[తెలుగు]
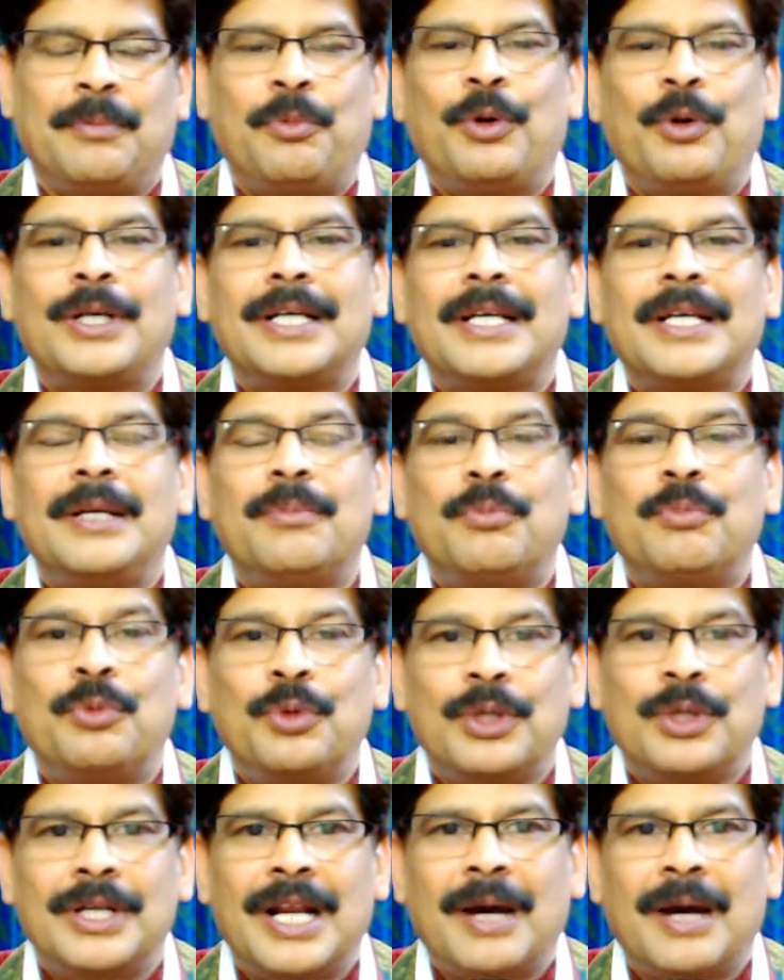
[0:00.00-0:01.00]
పూటకి
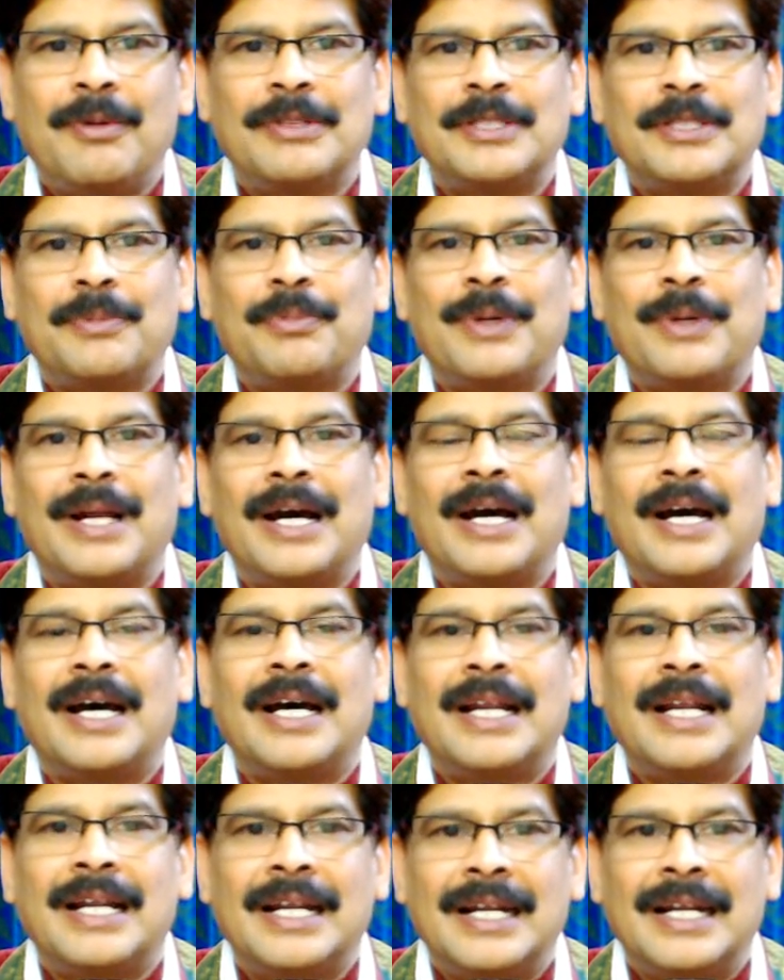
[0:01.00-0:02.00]
మూడు గ్రాముల చొప్పున
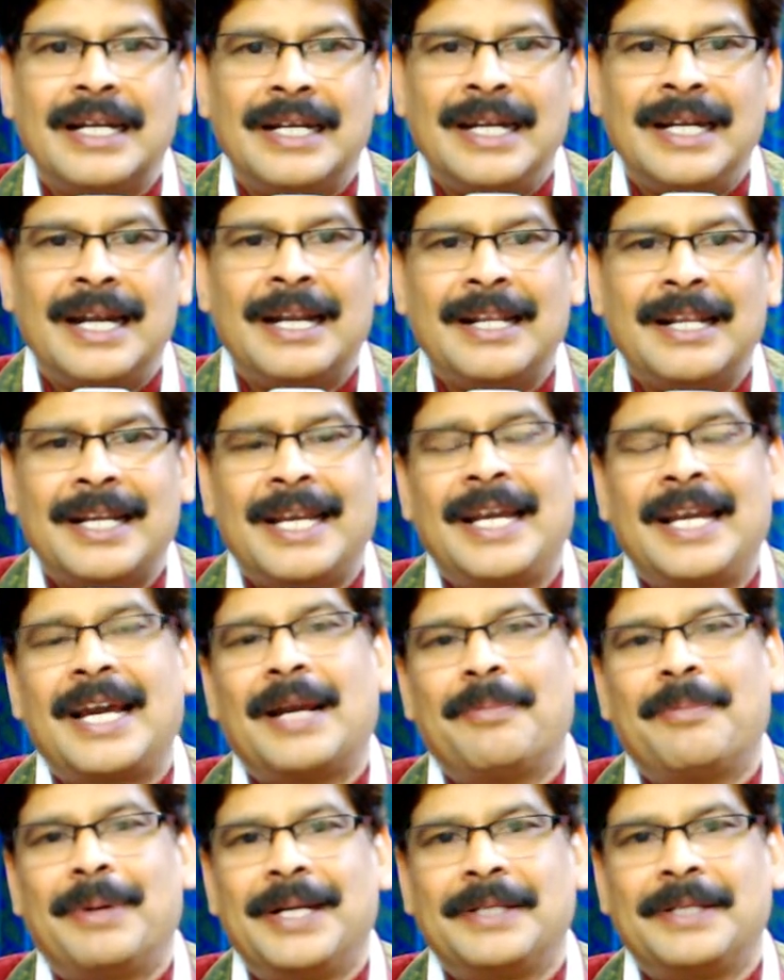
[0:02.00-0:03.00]
నీళ్ళకి
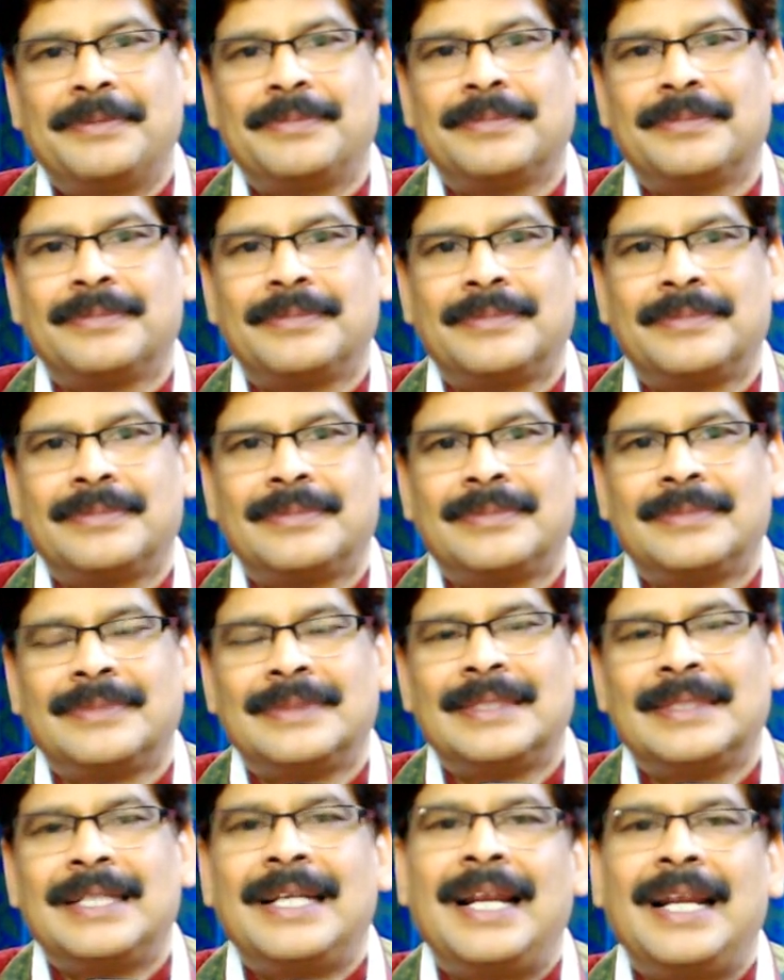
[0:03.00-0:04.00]
కలపండి
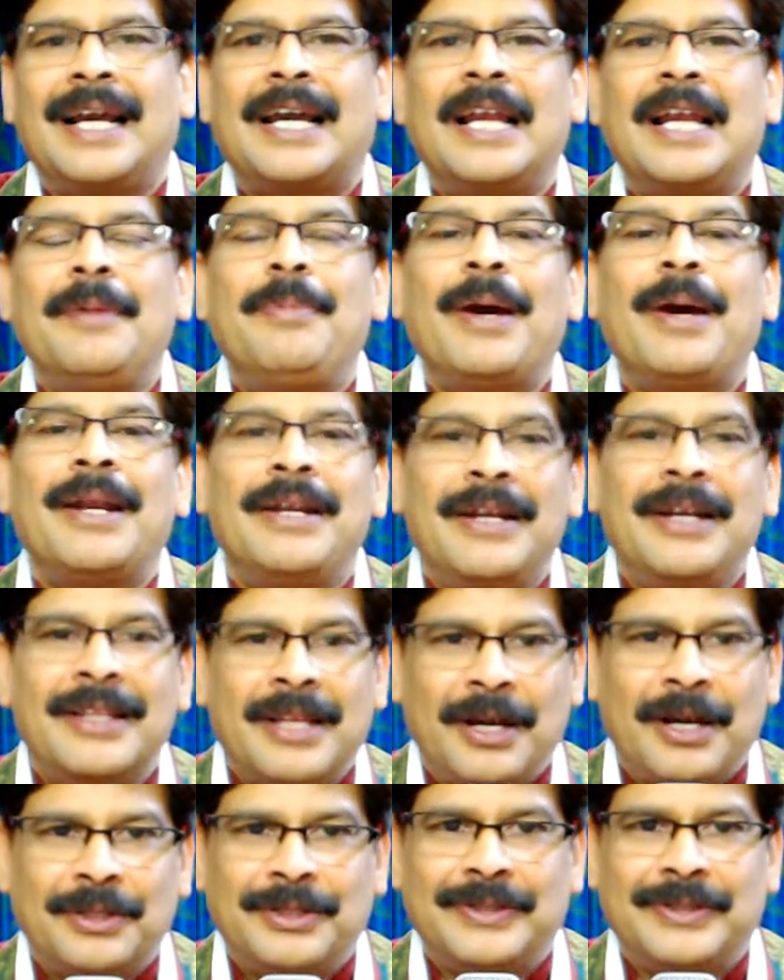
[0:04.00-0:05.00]
ఇలా కలిపి ఆ నీళ్లు
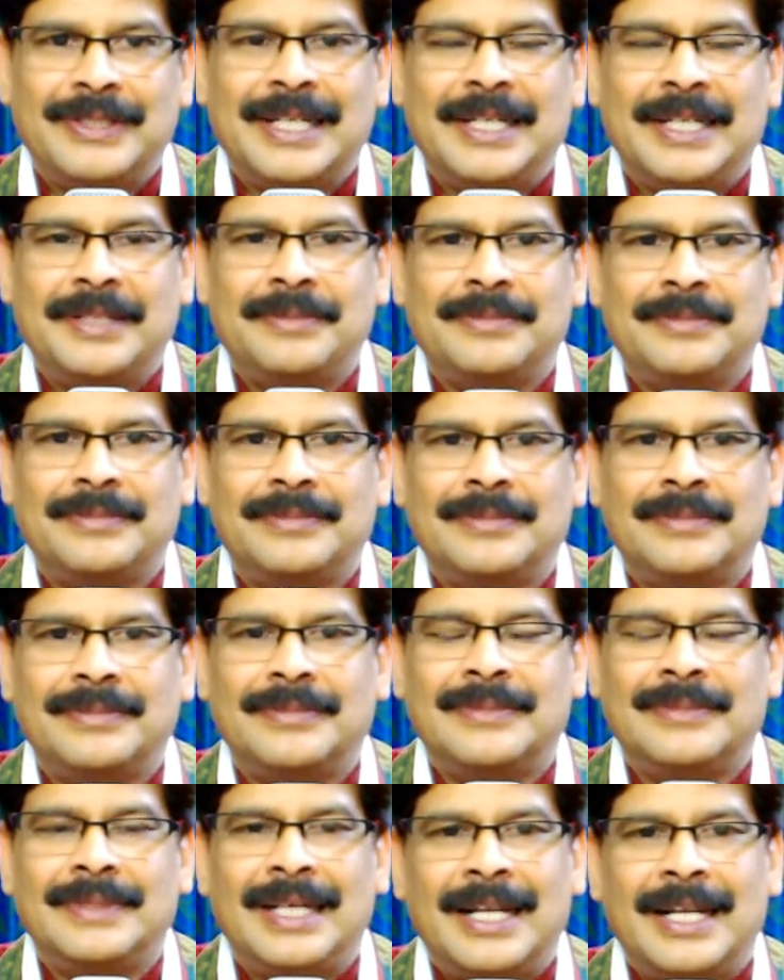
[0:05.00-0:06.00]
తాగుతూ ఉండండి
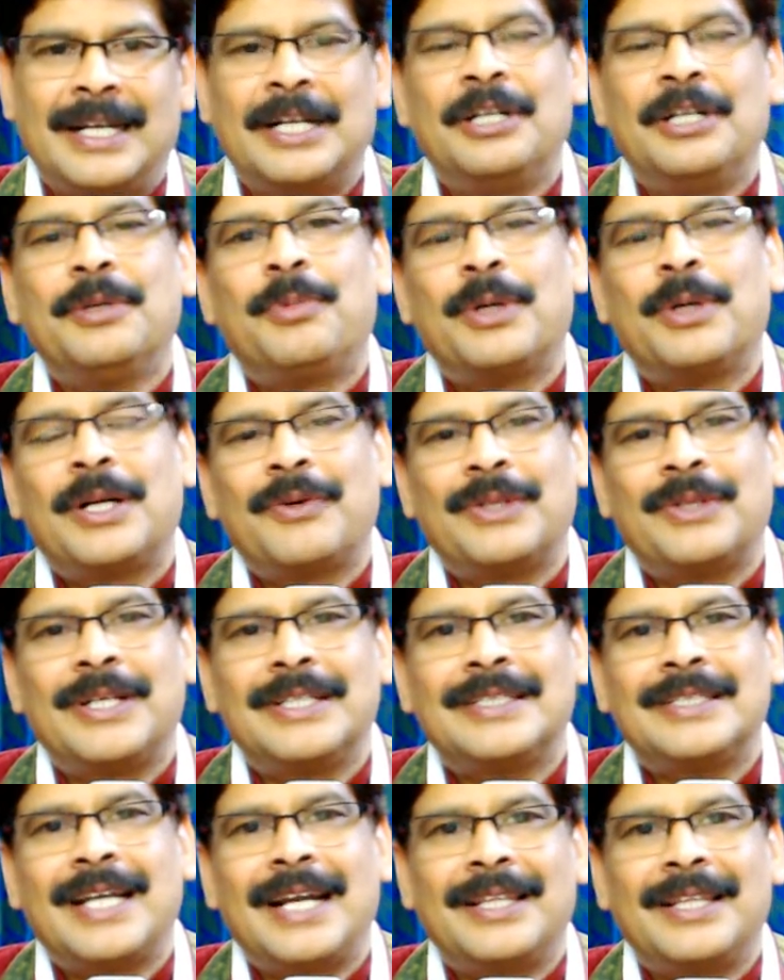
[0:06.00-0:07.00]
ఇలా రెండు పూట్ల
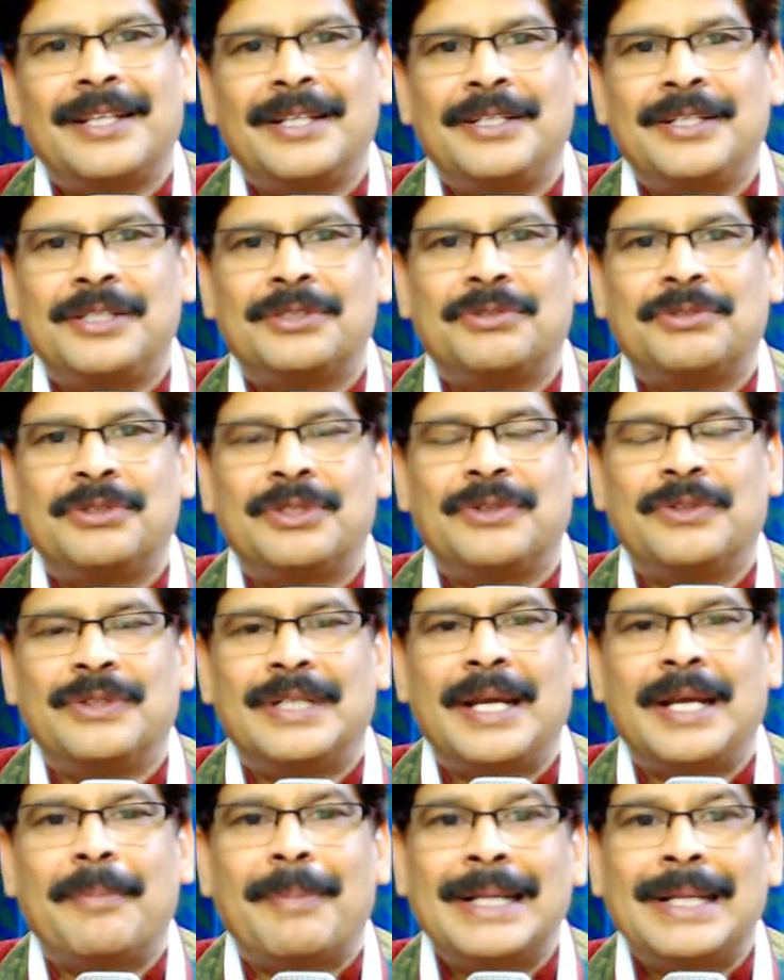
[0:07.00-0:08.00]
ఉదయం సాయంత్రం తీసుకుంటూ
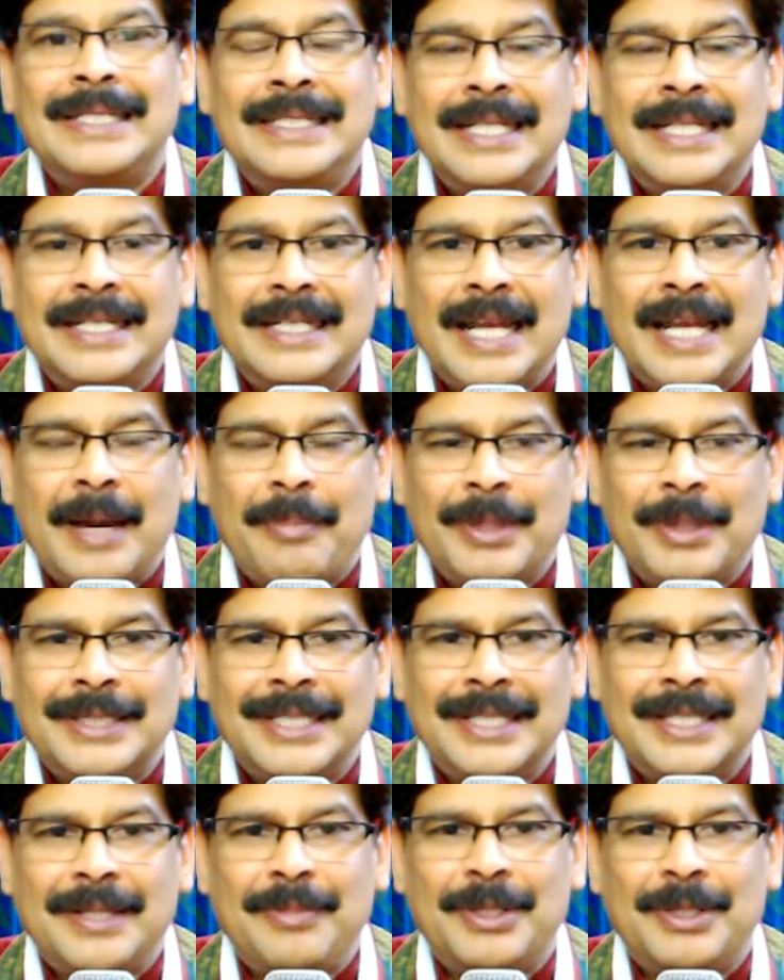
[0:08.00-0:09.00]
ఉంటే మంచి జ్ఞాపక
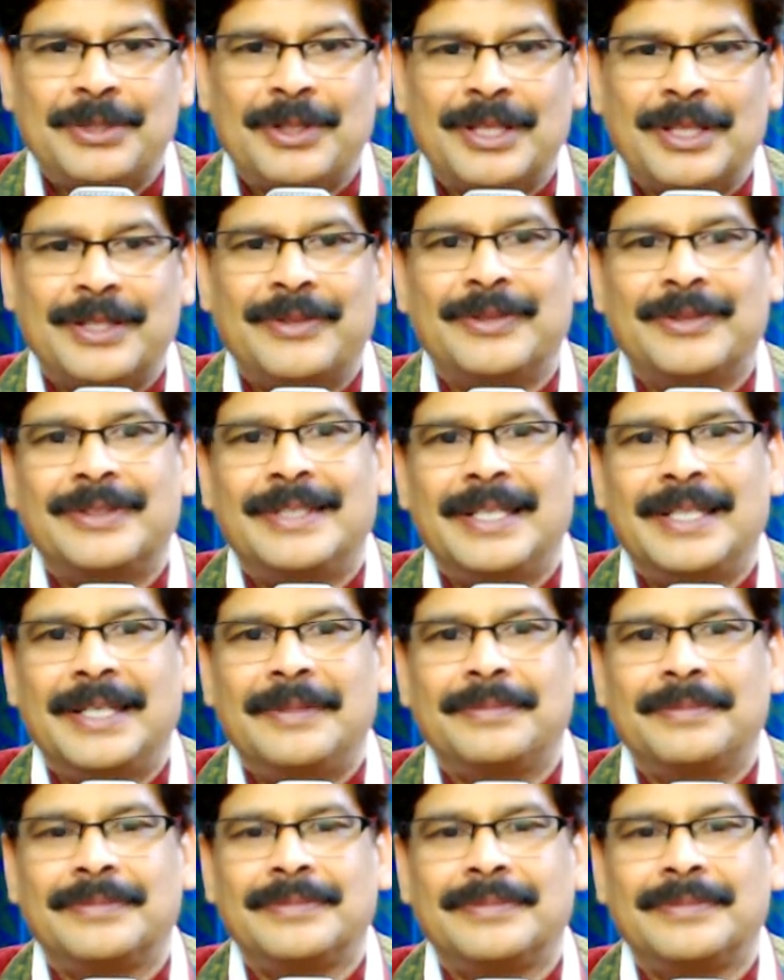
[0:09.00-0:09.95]
శక్తి మీ సొంతం అవుతుంది